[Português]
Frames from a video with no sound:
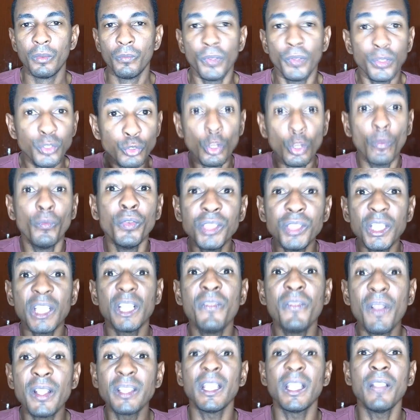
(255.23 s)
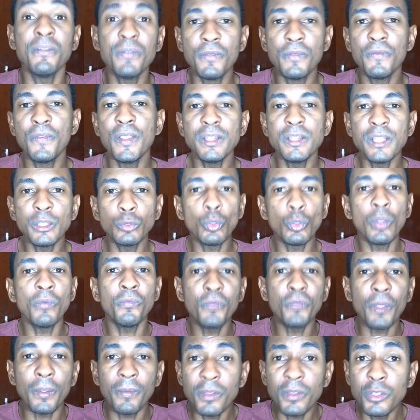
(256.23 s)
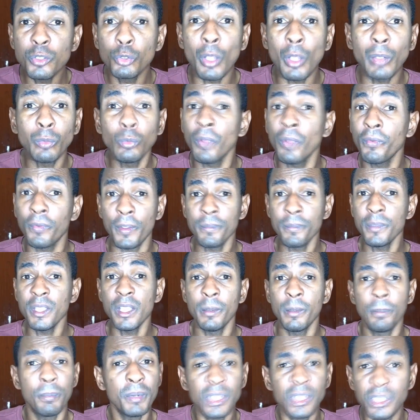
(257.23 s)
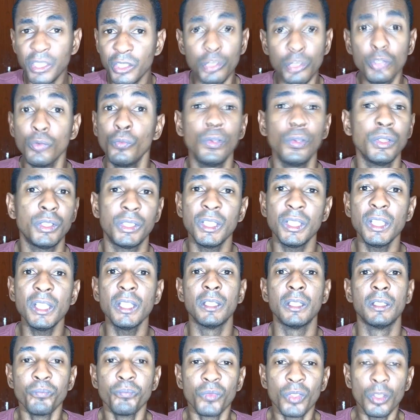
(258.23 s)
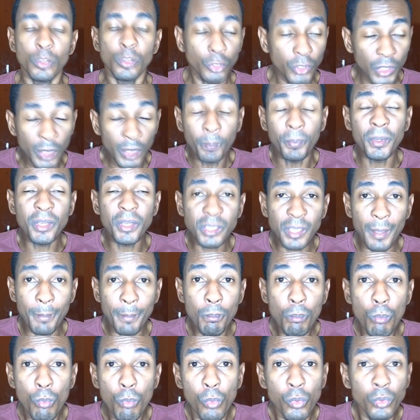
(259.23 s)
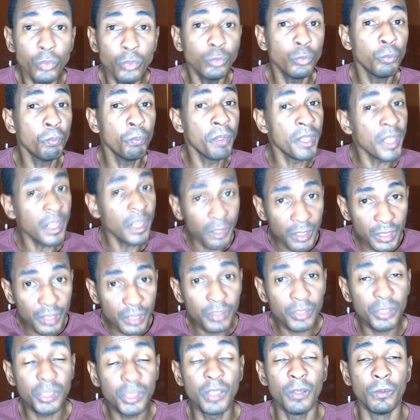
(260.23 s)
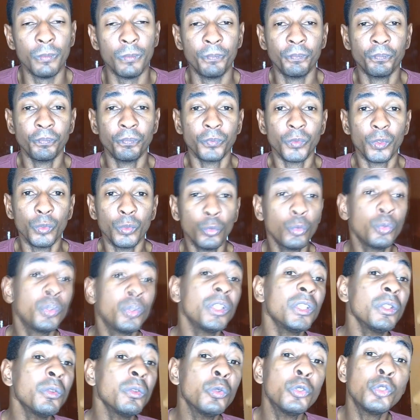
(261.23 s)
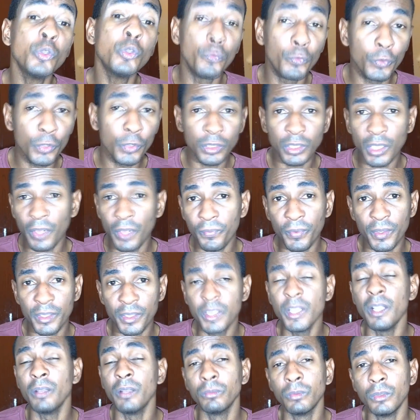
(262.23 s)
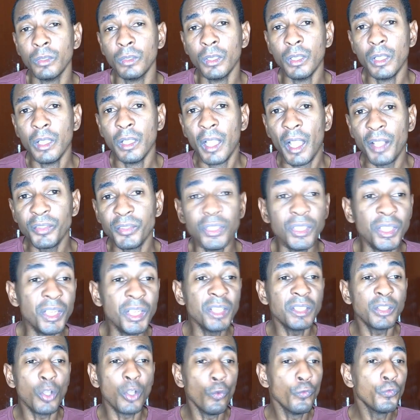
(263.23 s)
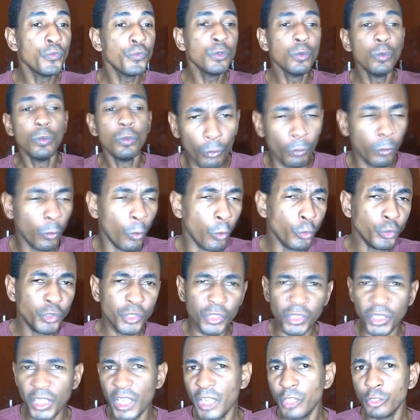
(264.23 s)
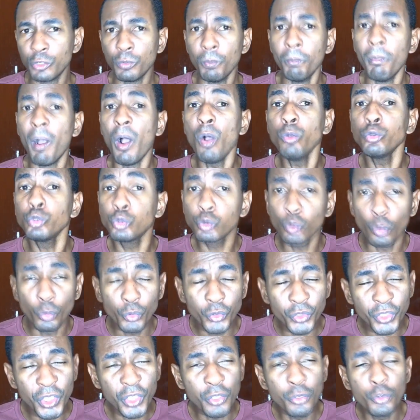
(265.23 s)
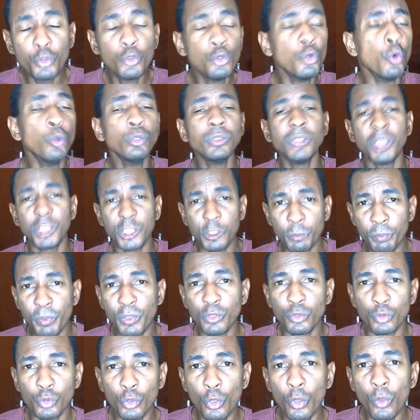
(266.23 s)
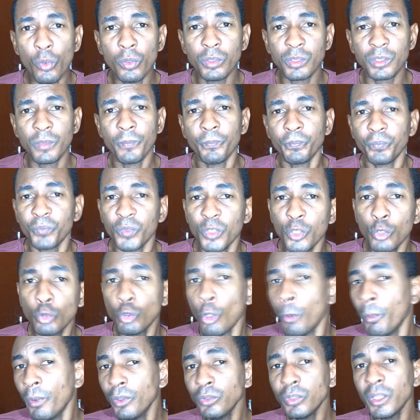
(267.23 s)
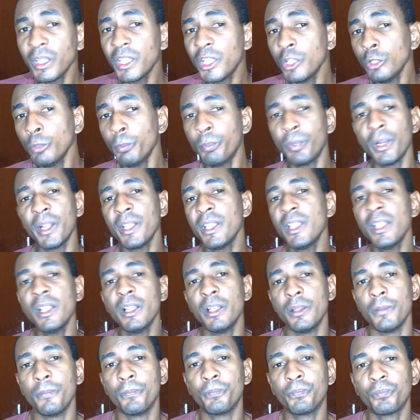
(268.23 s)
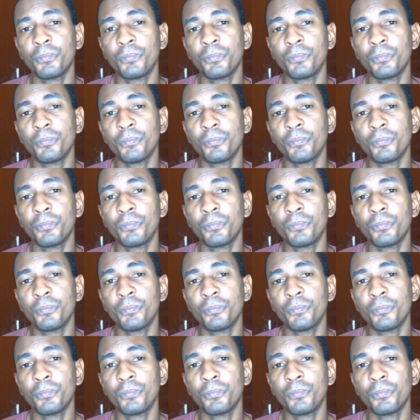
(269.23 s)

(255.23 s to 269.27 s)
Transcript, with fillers: Só você que vai estar tá vivendo e a tua, e a tua família precisa de você. Então tem que prestar muito bem atenção no que o seu filho está fazendo. Às vezes ele está ouvindo conselhos, maus conselhos de outras pessoas e tomando aquilo para ele.